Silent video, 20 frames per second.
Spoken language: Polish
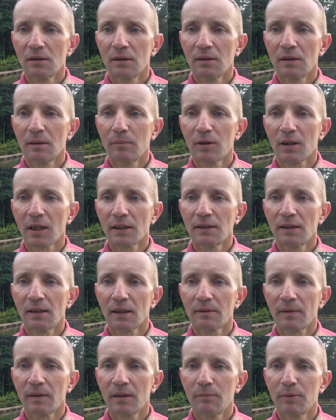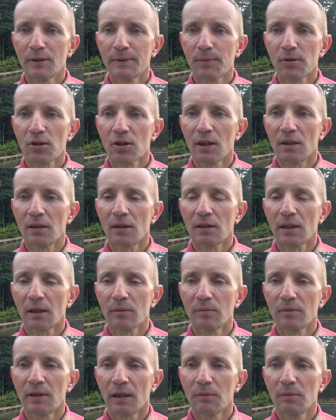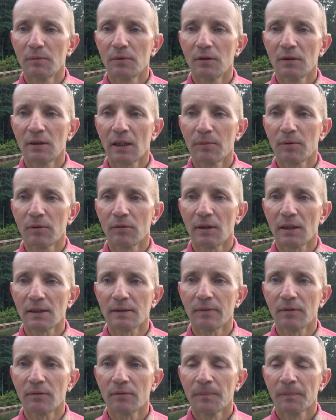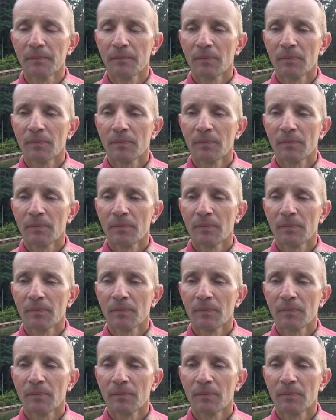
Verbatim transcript: demokracji tak zwanej bezpośredniej, tak, tak, bym, tak bym ją nazwał.